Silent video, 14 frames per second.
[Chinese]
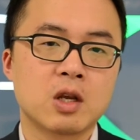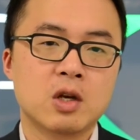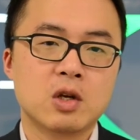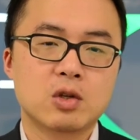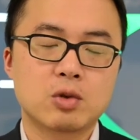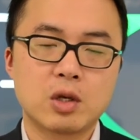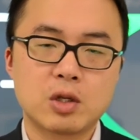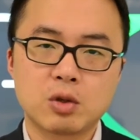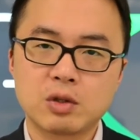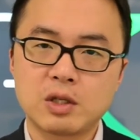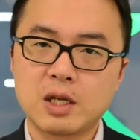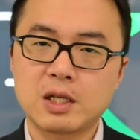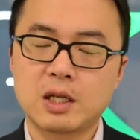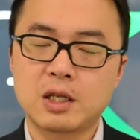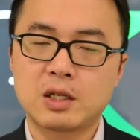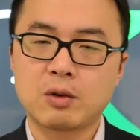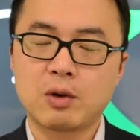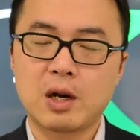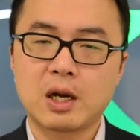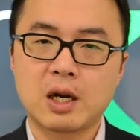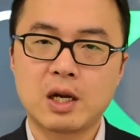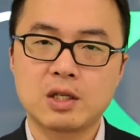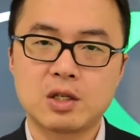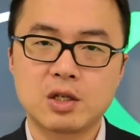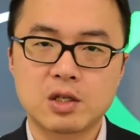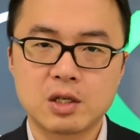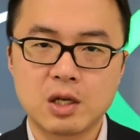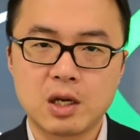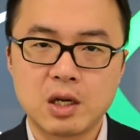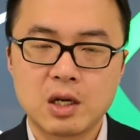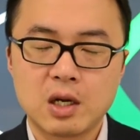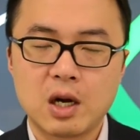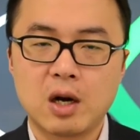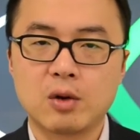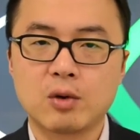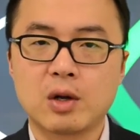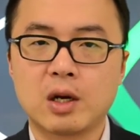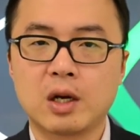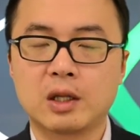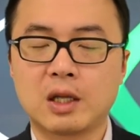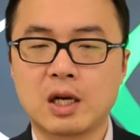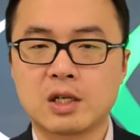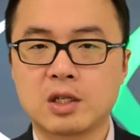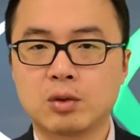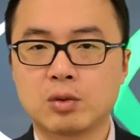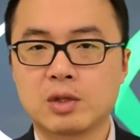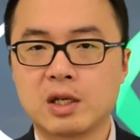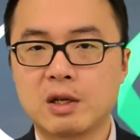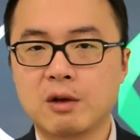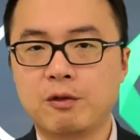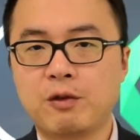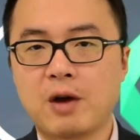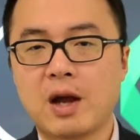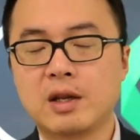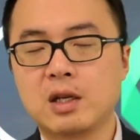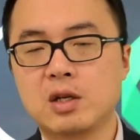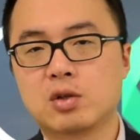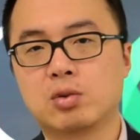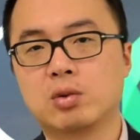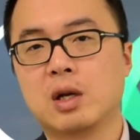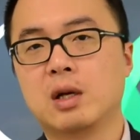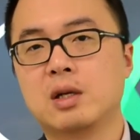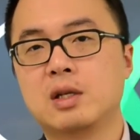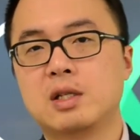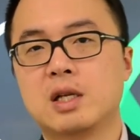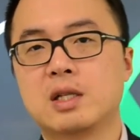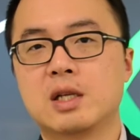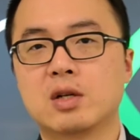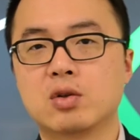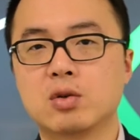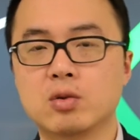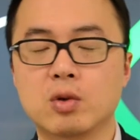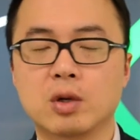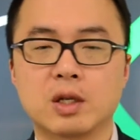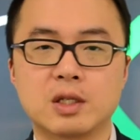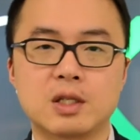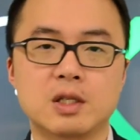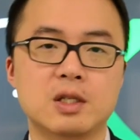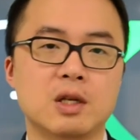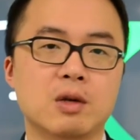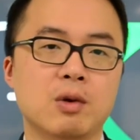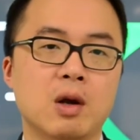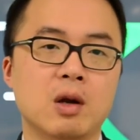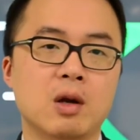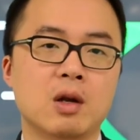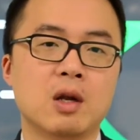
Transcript: 所以从现在的情况来看，其实呢，澳元很大程度上也反映出了现在中国的经济情况。